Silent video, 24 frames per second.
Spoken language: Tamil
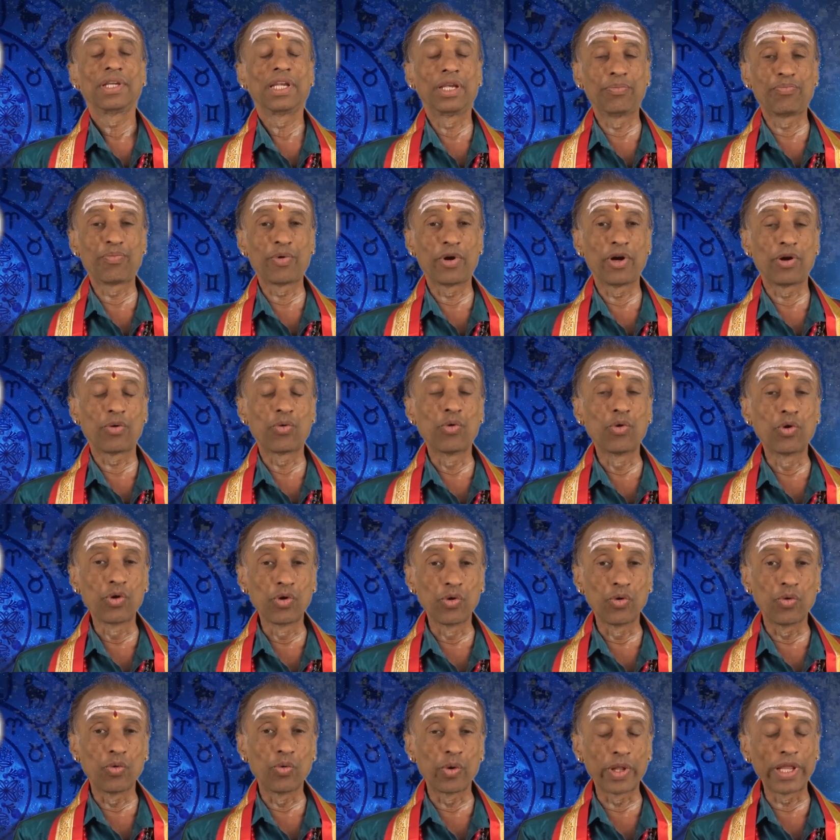இப்போ குரு
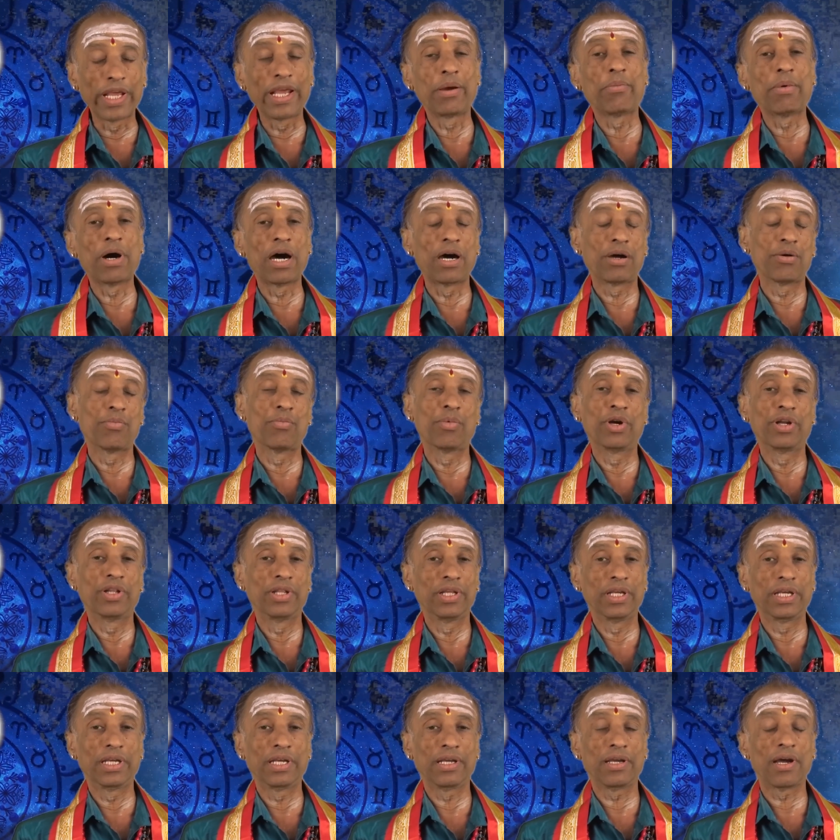உதயமாகும்
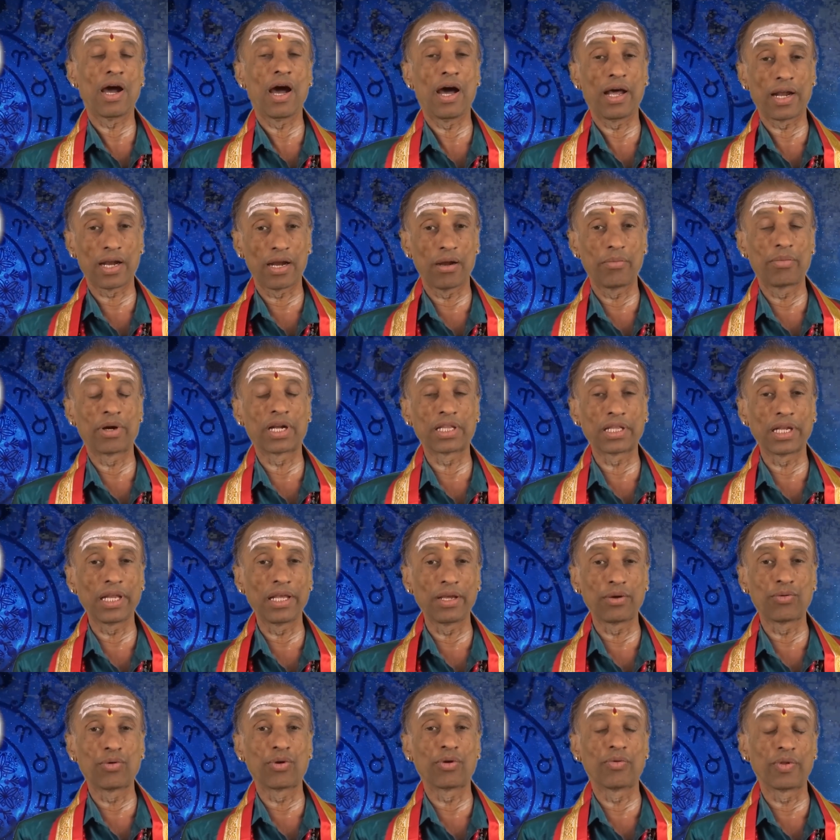பொழுது ஆறாம்
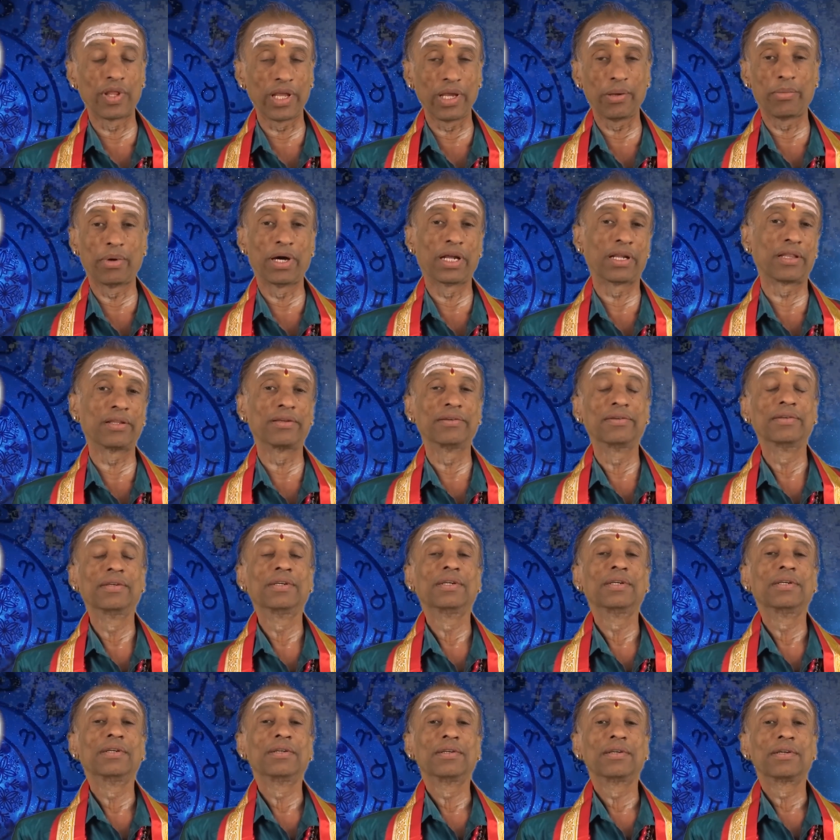இடத்துலேயே குரு உதயமாகுது
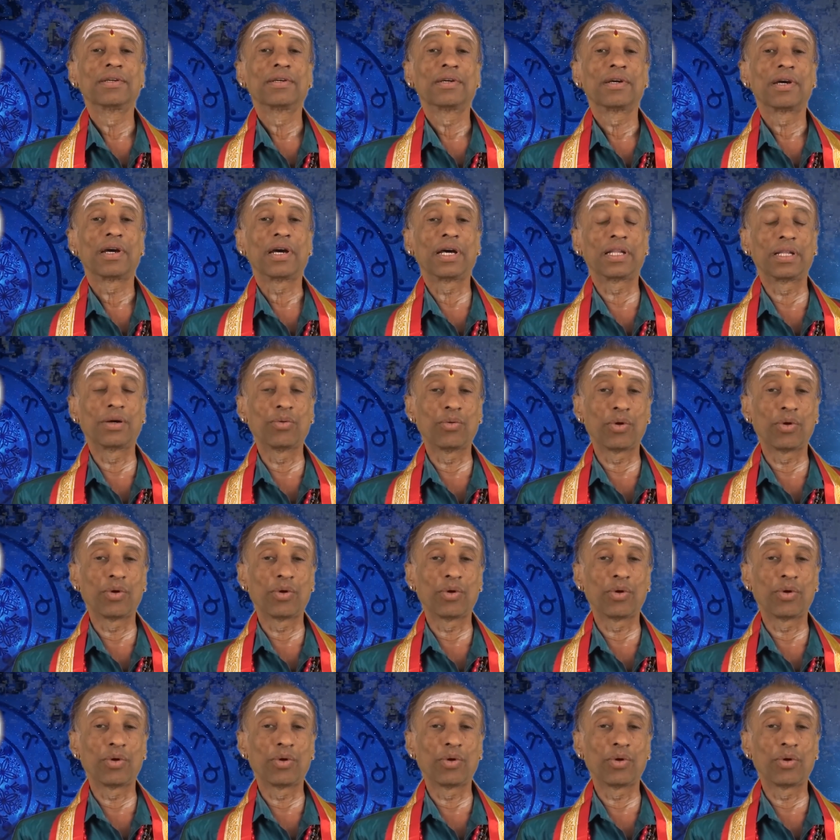அந்த